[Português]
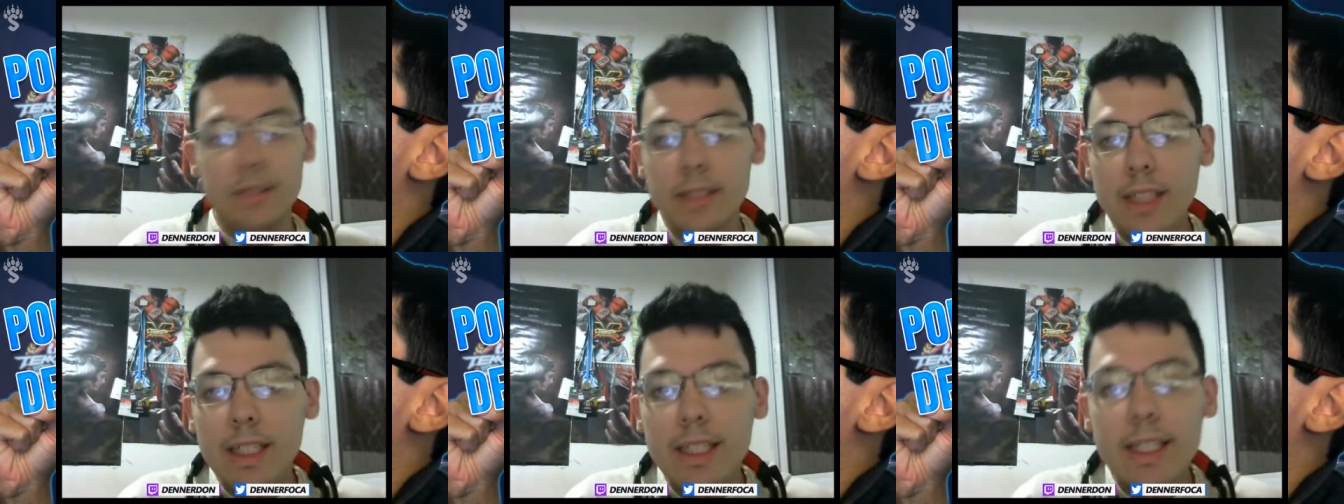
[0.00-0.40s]

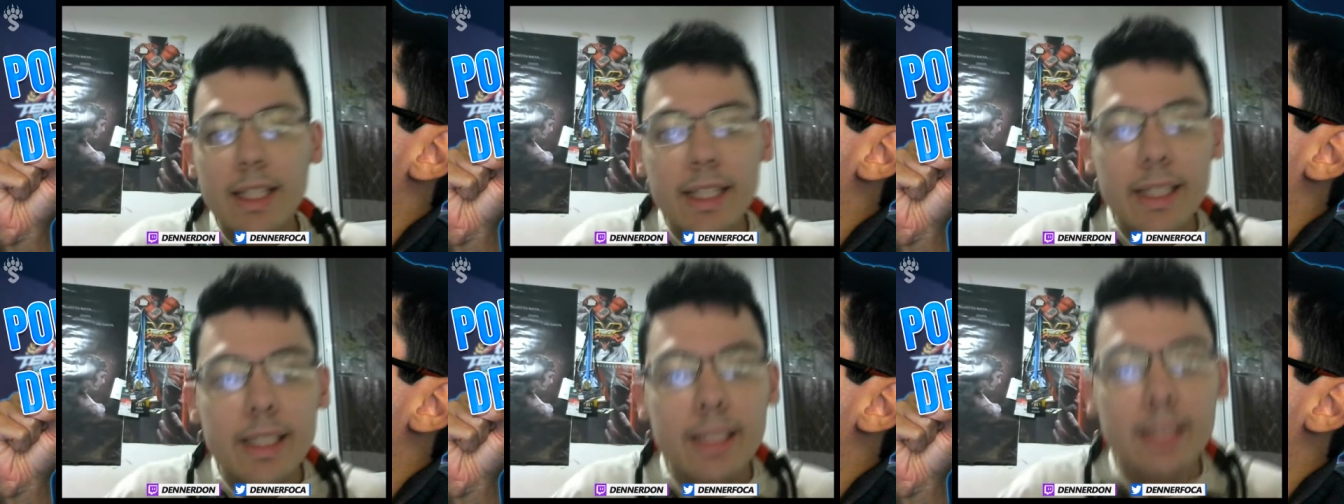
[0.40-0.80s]
E aí
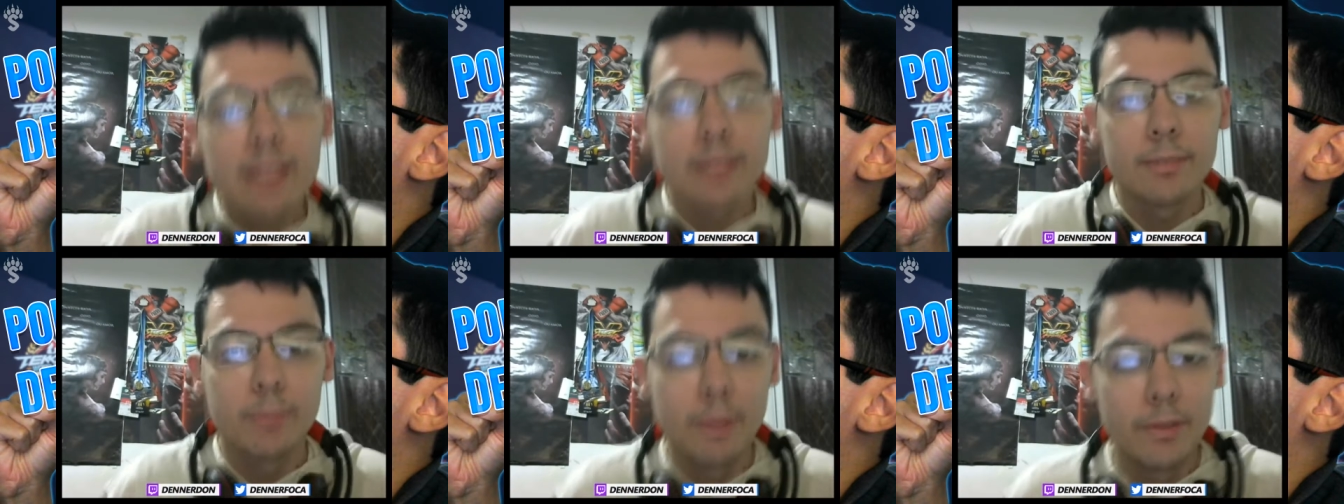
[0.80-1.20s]

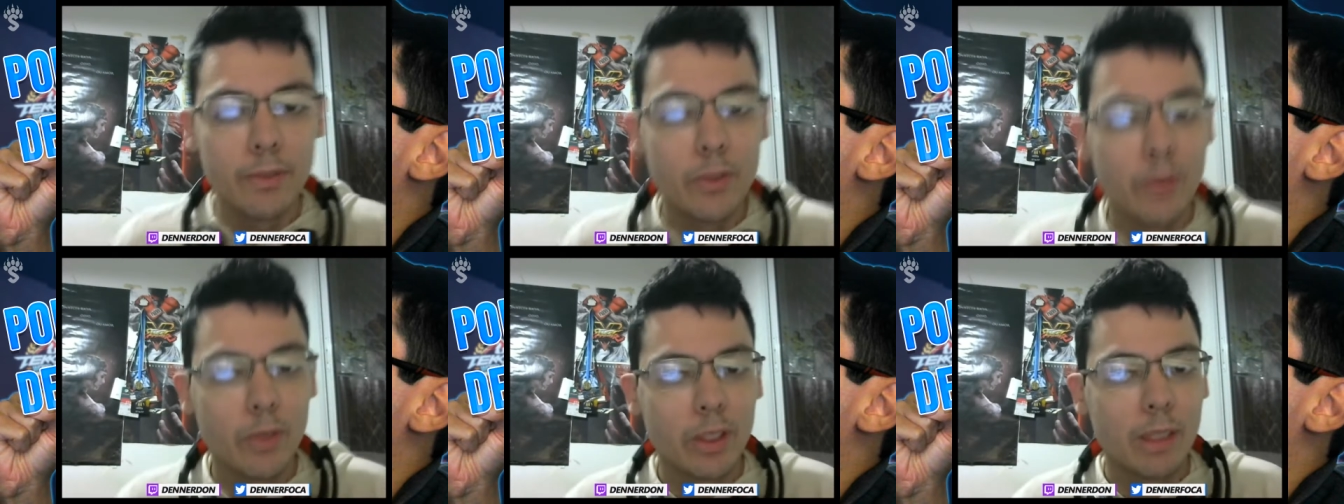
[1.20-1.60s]
galerinha,
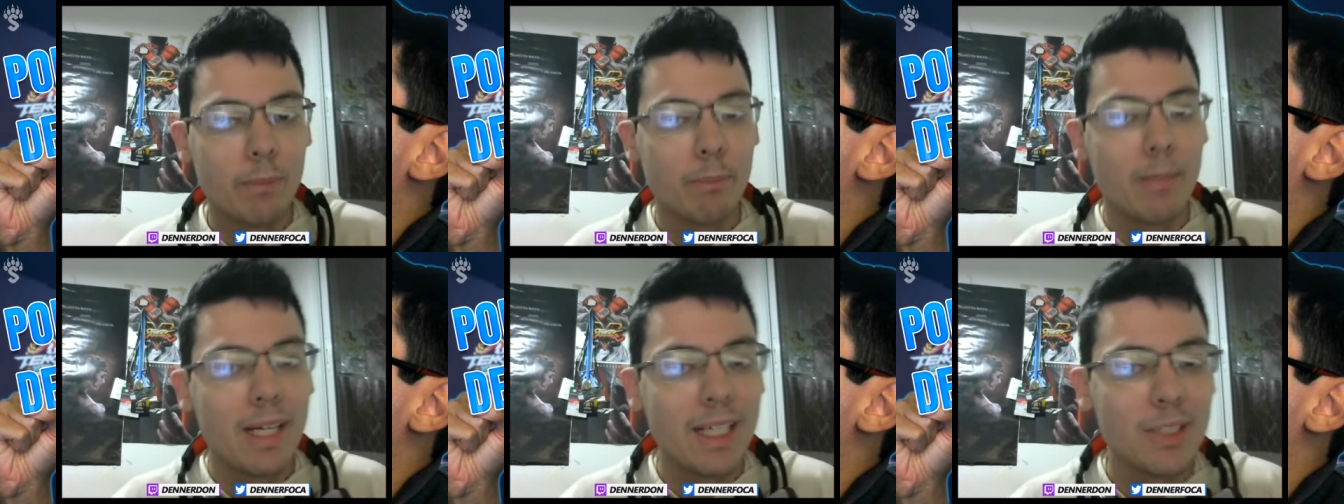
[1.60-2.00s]
bem-vindo de volta a
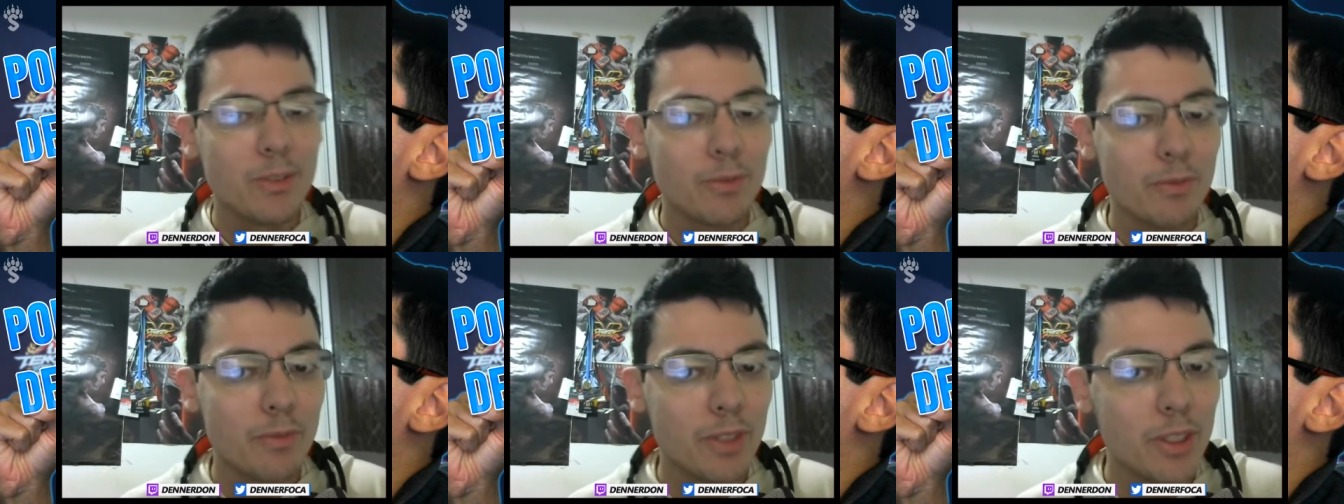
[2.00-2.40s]
mais
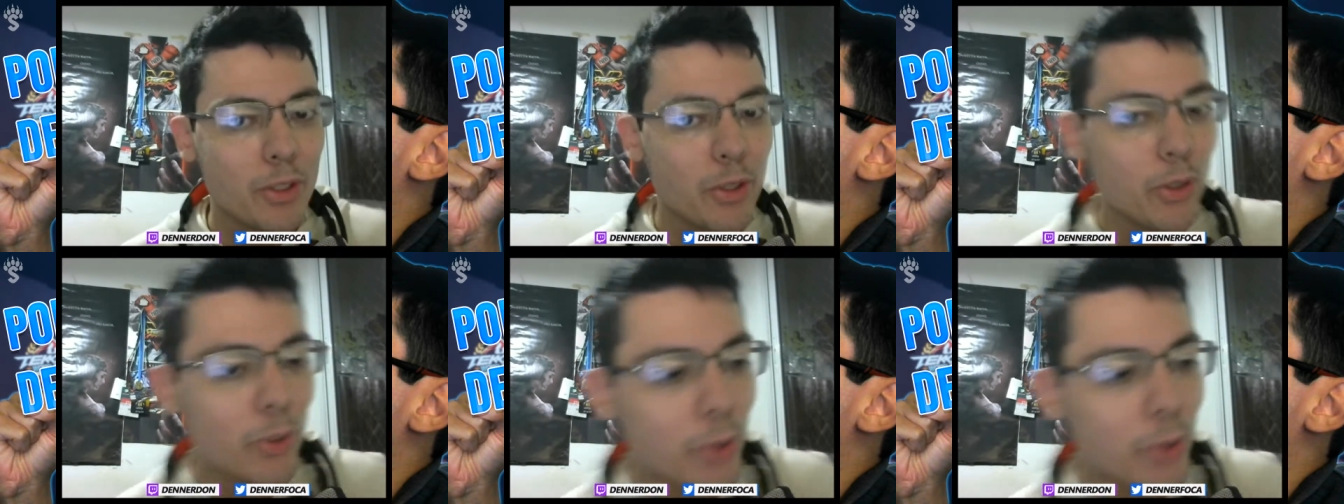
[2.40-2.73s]
um vídeo e